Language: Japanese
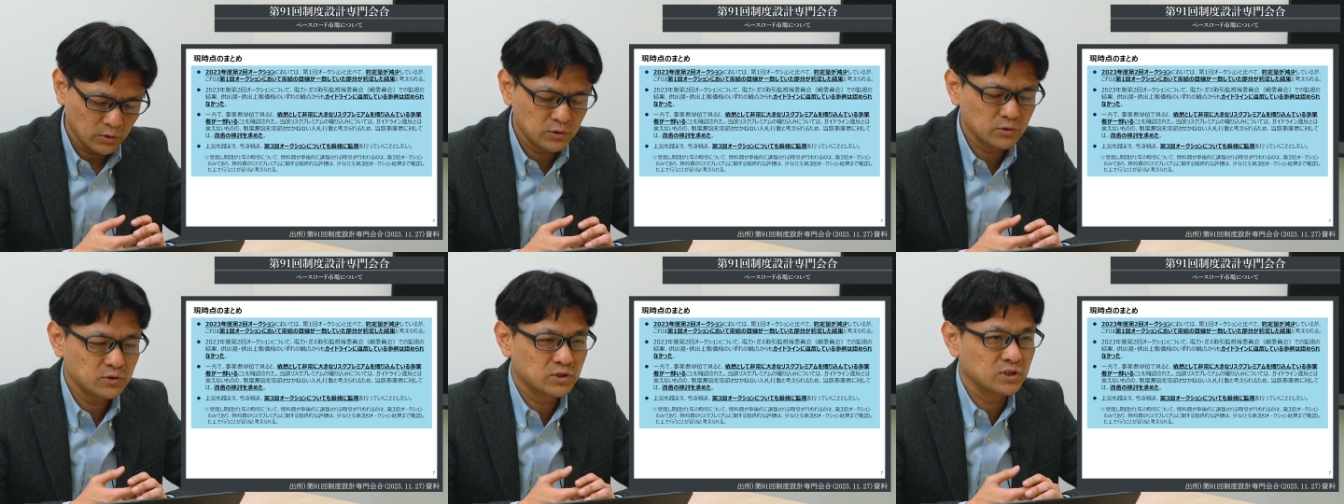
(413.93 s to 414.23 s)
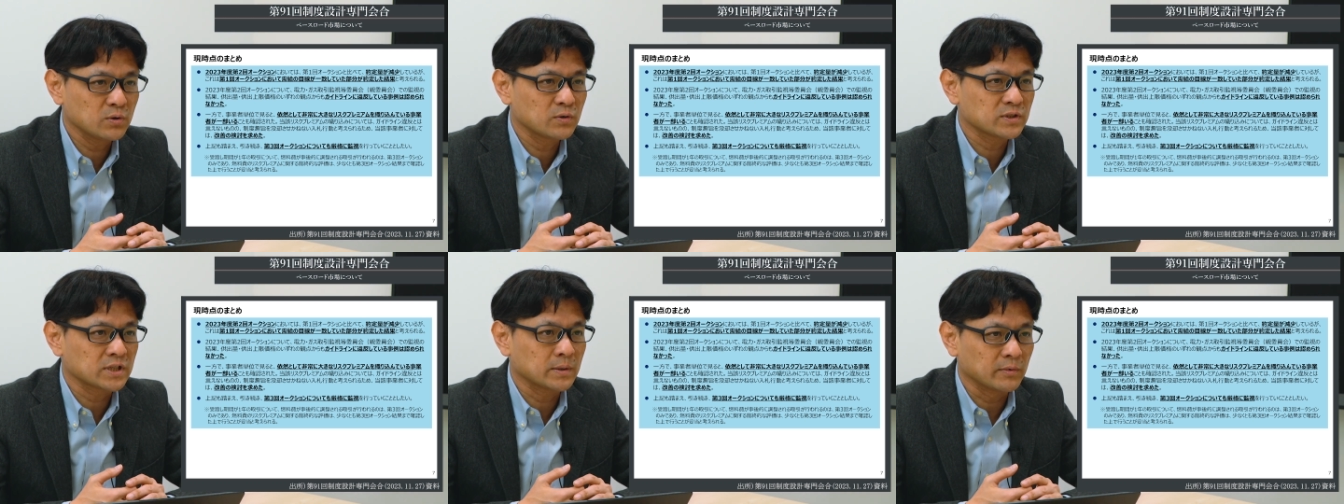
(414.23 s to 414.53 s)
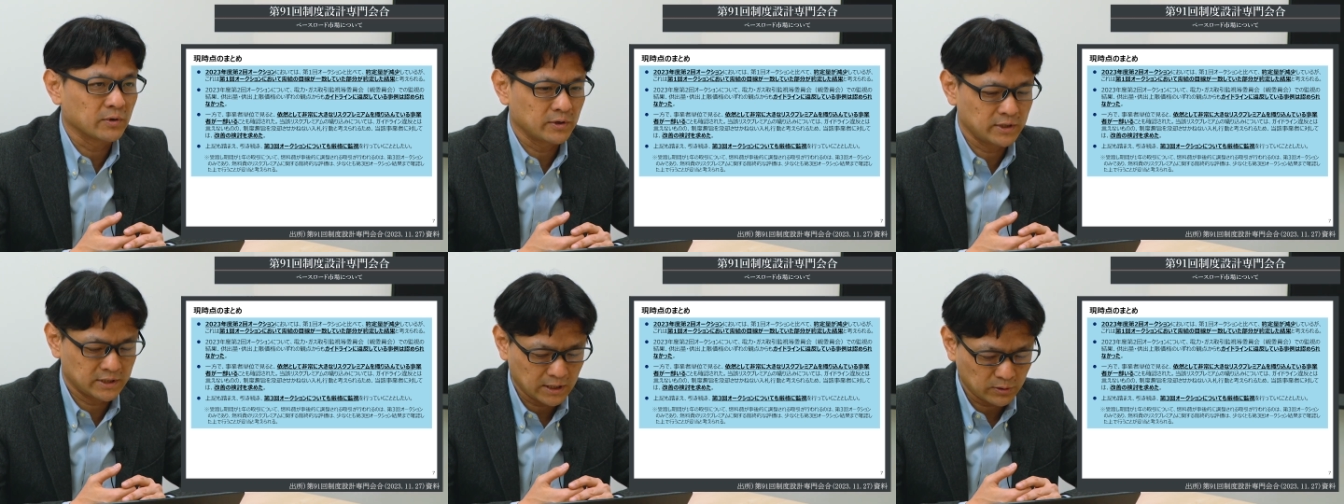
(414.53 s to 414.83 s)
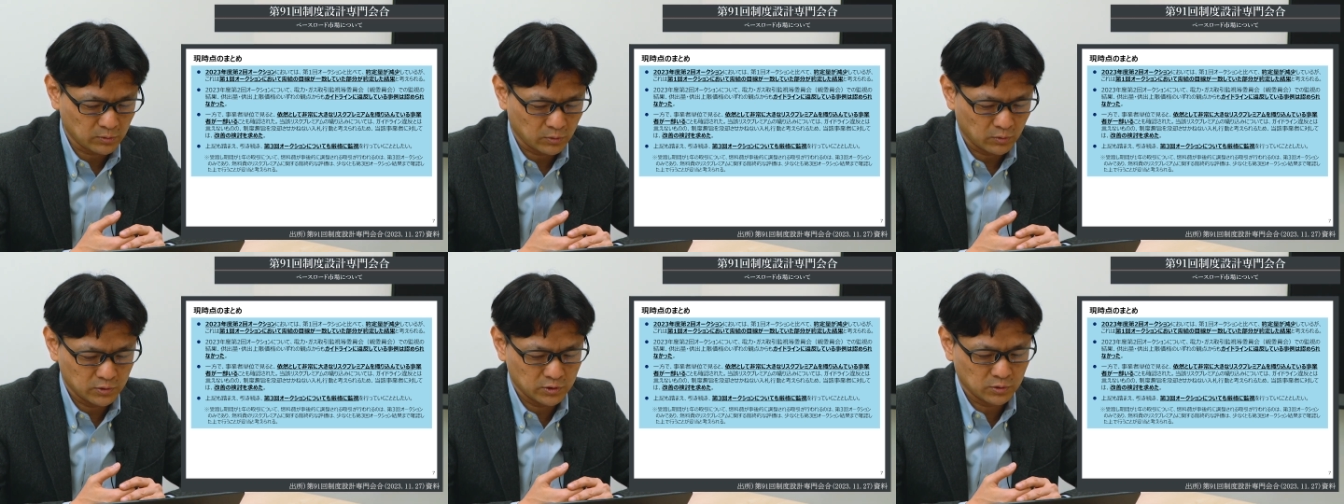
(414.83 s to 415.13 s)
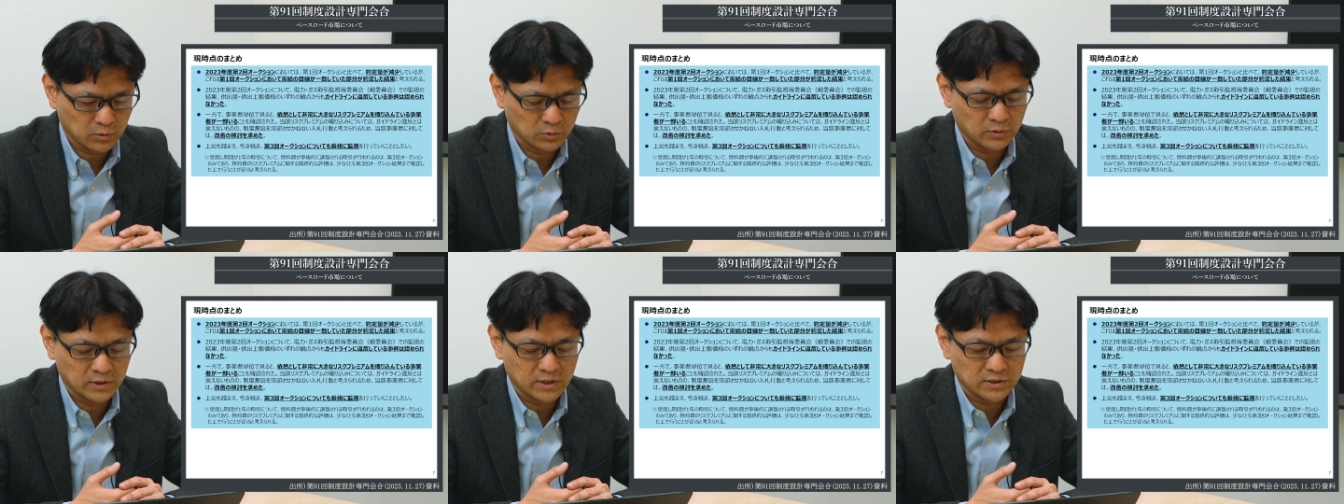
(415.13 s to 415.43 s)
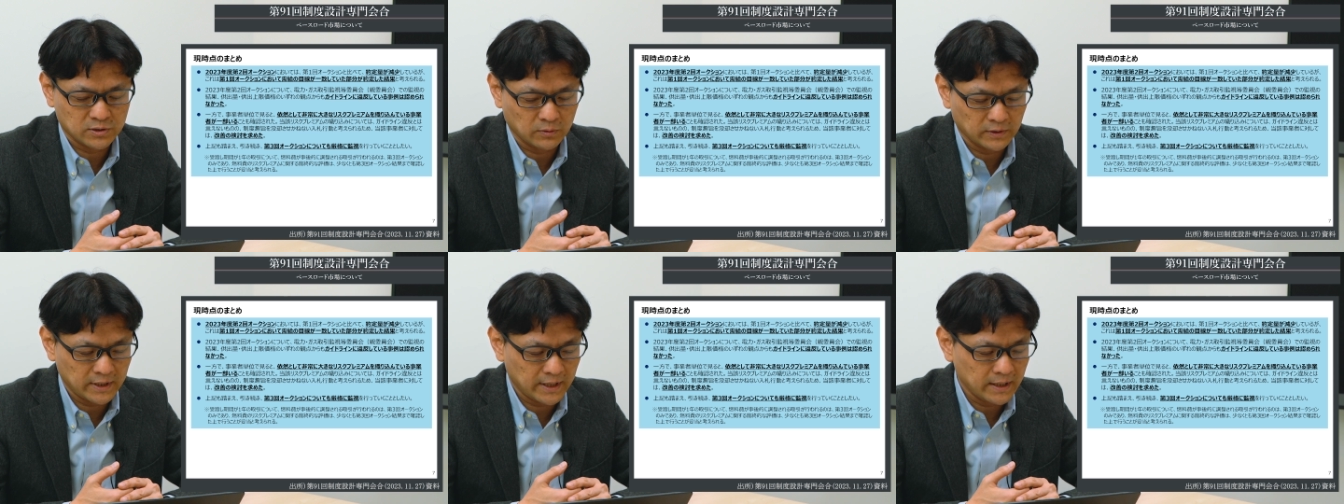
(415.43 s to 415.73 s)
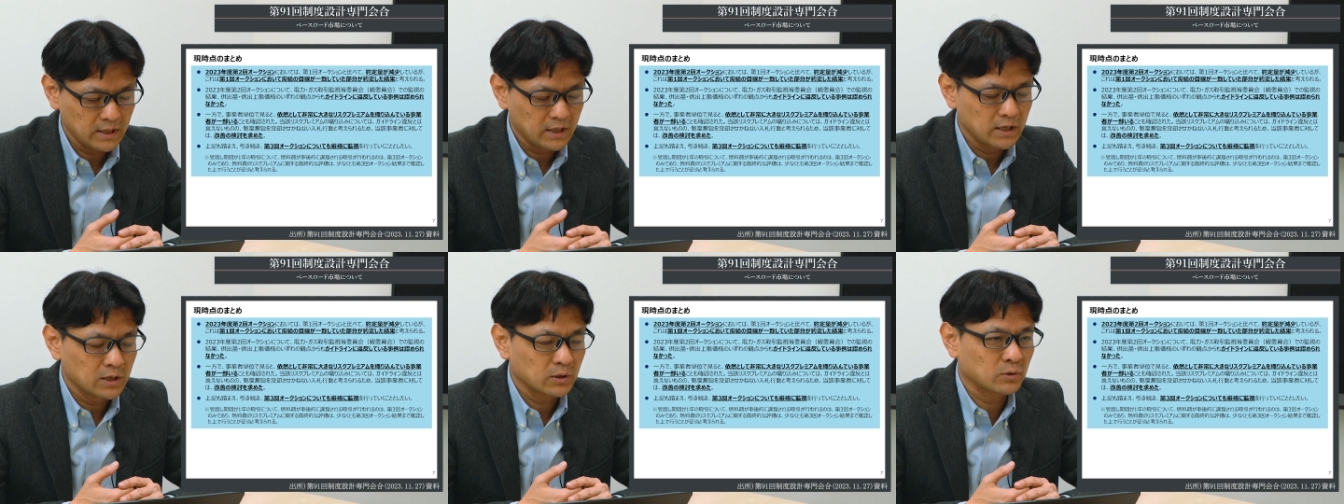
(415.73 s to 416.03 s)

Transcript: いう事業者もいたということですので、